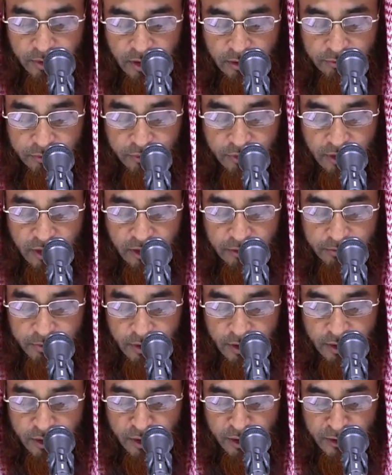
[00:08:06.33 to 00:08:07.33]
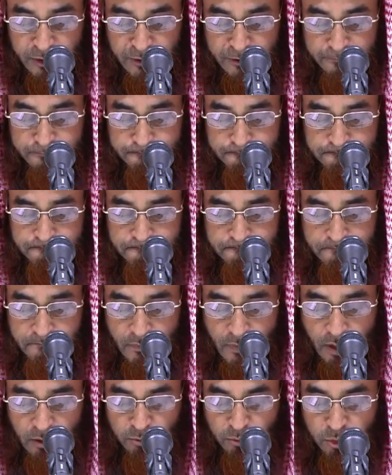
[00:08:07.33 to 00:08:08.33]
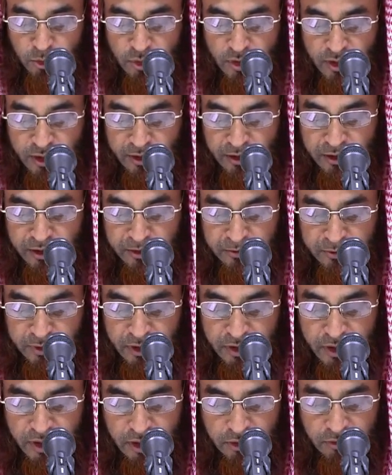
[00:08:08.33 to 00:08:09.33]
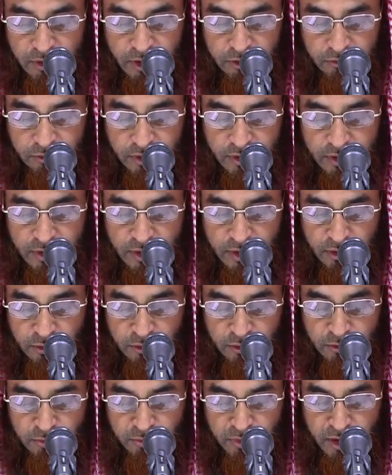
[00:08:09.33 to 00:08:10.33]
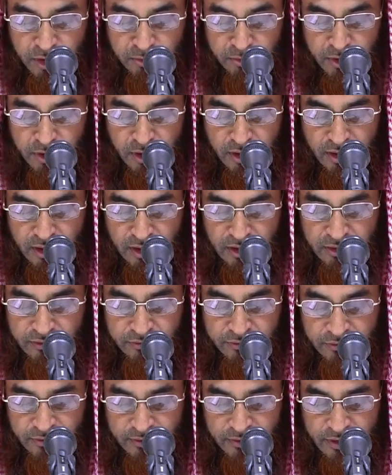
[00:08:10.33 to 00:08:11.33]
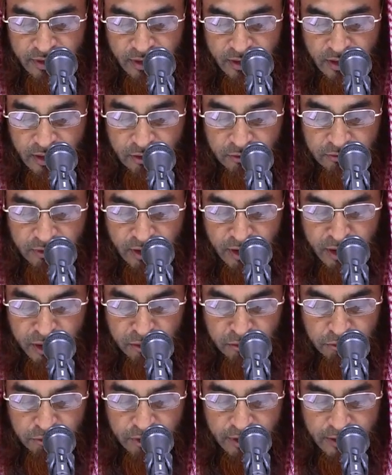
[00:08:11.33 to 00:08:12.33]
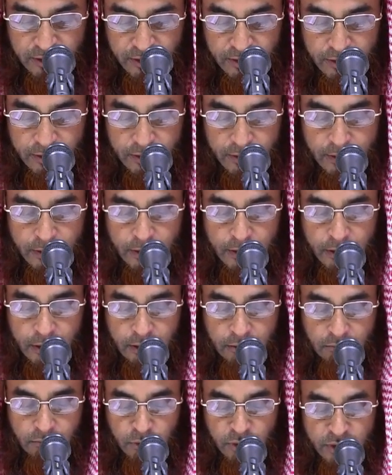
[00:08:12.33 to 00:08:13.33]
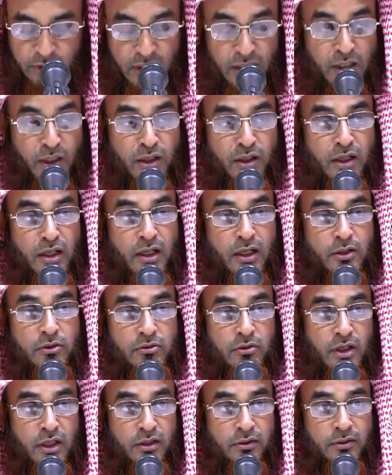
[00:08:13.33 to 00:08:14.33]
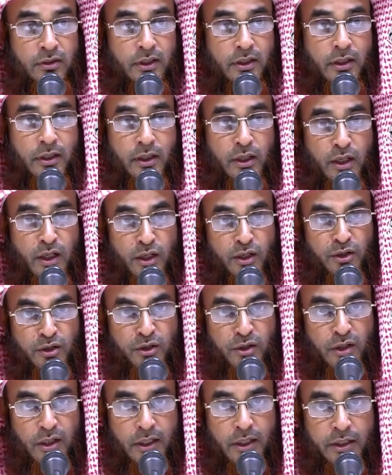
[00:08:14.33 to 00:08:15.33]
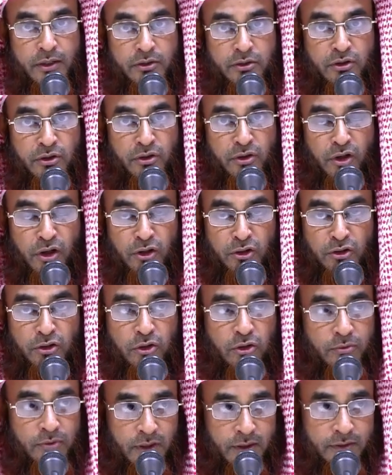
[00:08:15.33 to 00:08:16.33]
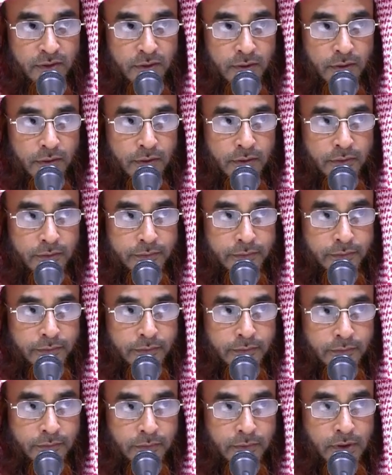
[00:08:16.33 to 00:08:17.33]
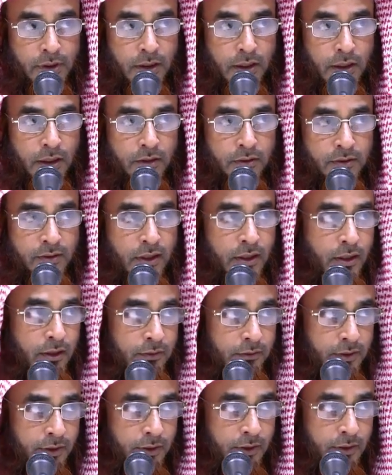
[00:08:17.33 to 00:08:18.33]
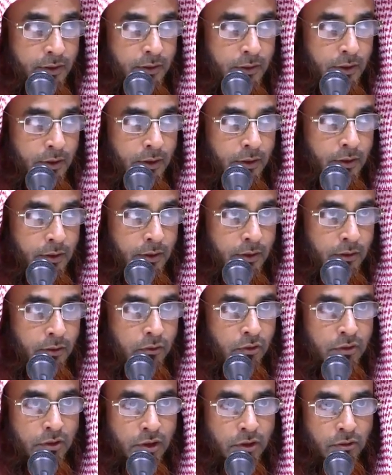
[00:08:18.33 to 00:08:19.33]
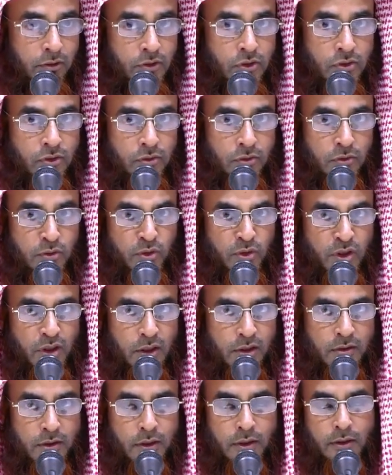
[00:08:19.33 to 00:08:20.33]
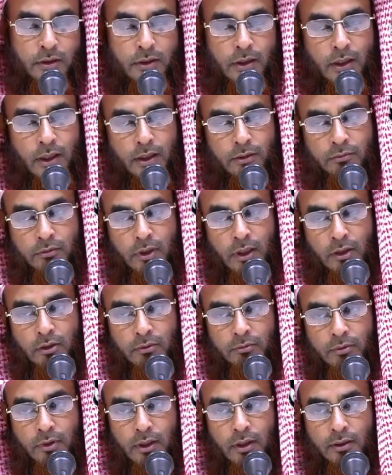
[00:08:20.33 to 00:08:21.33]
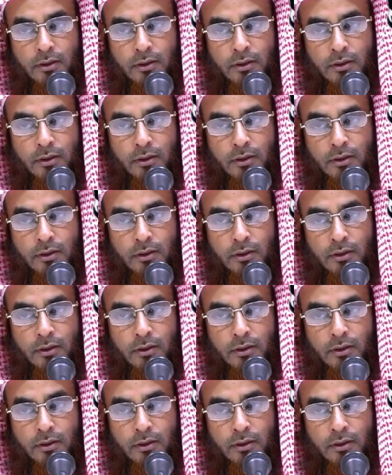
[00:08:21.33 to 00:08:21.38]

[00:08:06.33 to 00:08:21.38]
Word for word: ফিরিয়ে পেয়েছেন মোসনাদ আহমদ এ রেওয়ায়ত রয়েছে উসমান বিন হানিফ রাজি আল্লাহ তালাহন থেকে বলছেন না না রাজুলান দরিরান একজন অন্ধ ব্যক্তি দরির দরার থেকে ক্ষতিগ্রস্ত কোন ক্ষেত্রে আর আরবরা